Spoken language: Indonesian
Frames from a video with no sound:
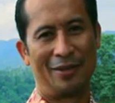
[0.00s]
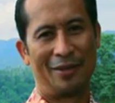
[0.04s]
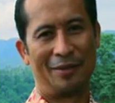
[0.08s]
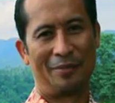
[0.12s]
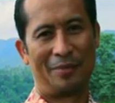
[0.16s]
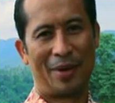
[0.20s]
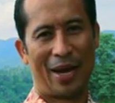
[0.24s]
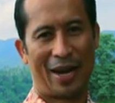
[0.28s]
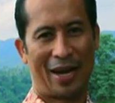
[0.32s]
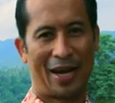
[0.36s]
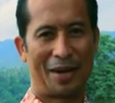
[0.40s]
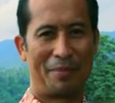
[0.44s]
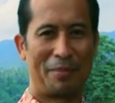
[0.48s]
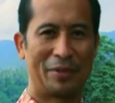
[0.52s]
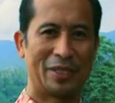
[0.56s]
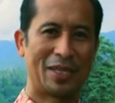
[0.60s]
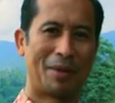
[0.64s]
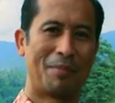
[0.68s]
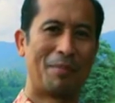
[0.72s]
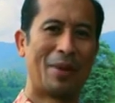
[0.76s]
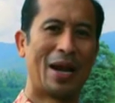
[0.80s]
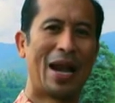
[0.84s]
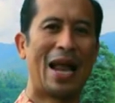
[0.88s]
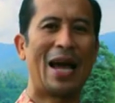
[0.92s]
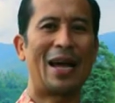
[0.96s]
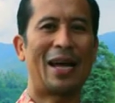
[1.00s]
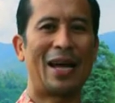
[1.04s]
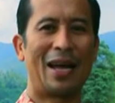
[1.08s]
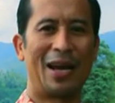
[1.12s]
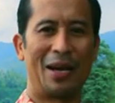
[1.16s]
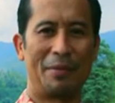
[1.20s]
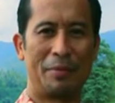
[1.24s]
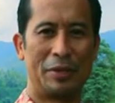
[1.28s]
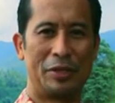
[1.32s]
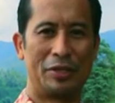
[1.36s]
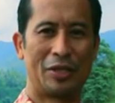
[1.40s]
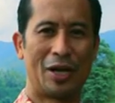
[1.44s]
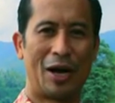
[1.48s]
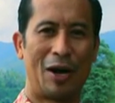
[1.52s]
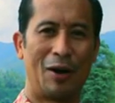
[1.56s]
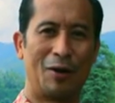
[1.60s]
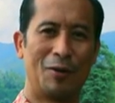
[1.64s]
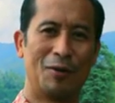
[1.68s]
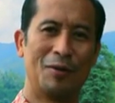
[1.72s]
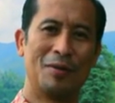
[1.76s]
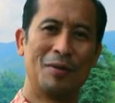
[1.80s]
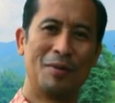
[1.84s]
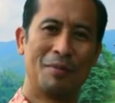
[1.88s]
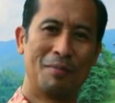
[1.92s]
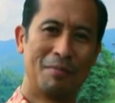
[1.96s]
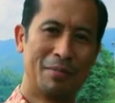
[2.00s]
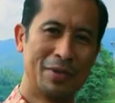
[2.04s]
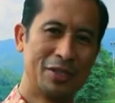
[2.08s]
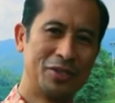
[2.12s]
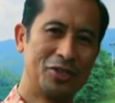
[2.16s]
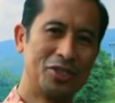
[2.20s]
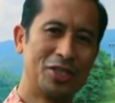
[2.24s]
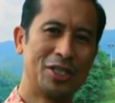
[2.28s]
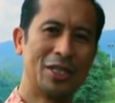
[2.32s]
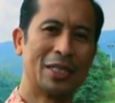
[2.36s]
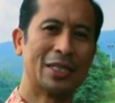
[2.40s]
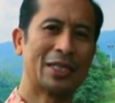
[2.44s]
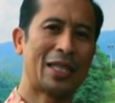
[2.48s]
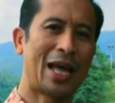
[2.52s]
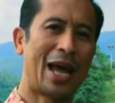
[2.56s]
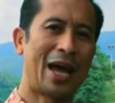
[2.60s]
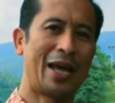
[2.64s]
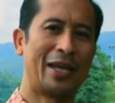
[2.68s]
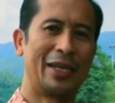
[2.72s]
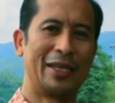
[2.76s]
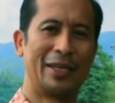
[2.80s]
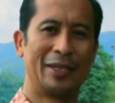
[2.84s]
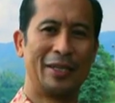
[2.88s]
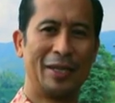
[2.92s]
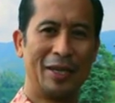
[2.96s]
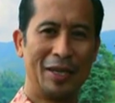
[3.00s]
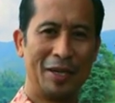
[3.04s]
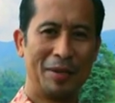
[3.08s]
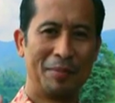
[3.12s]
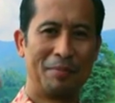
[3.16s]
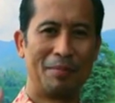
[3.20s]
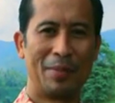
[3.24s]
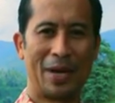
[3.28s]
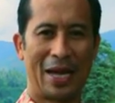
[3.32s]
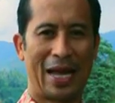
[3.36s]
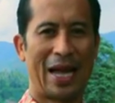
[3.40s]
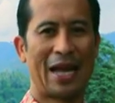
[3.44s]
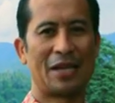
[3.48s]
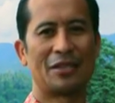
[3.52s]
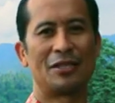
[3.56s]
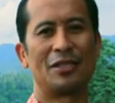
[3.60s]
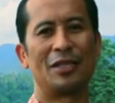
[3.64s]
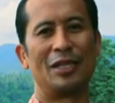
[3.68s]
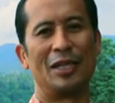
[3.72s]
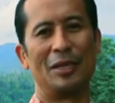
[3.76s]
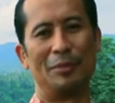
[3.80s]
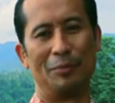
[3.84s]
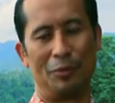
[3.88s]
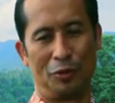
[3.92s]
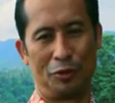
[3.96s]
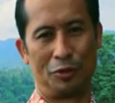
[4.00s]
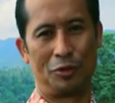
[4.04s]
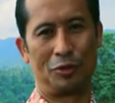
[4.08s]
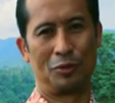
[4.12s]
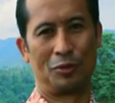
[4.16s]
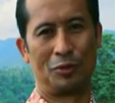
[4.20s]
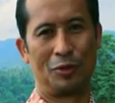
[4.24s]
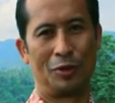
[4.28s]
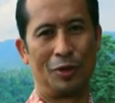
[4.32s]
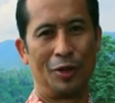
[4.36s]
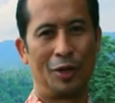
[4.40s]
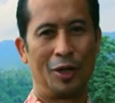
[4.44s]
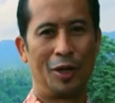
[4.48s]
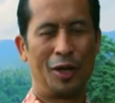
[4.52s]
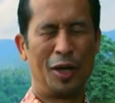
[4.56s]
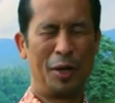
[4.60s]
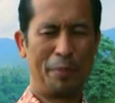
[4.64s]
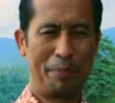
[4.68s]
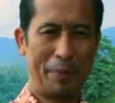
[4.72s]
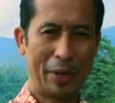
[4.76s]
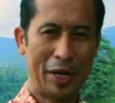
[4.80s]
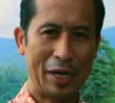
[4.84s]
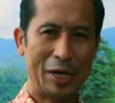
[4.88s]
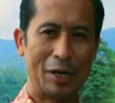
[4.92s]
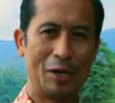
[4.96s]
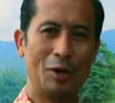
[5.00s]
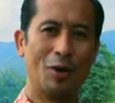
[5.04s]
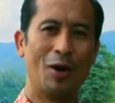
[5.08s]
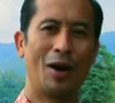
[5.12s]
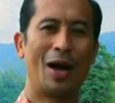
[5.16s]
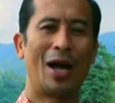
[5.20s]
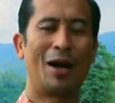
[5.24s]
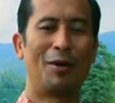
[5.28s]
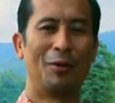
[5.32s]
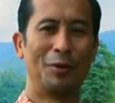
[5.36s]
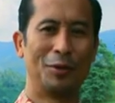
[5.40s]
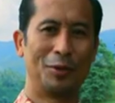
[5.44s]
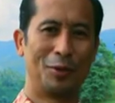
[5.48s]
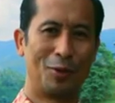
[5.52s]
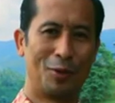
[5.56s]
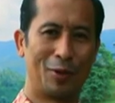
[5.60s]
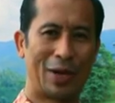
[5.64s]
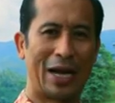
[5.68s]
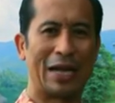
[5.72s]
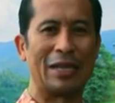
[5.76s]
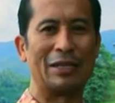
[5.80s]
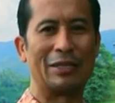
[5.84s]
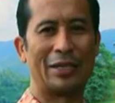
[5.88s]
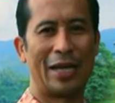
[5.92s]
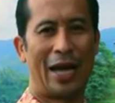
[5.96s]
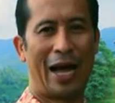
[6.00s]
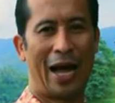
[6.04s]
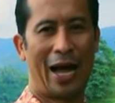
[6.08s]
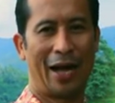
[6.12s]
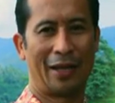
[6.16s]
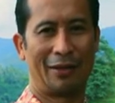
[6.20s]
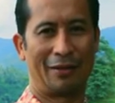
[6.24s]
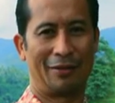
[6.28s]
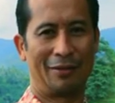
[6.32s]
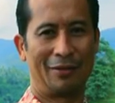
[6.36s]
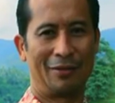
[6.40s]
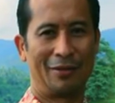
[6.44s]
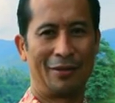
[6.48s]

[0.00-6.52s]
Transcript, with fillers: bahkan bisa melangkah lebih jauh mencintai, mengasihi musuh. Berdoa untuk orang jahat.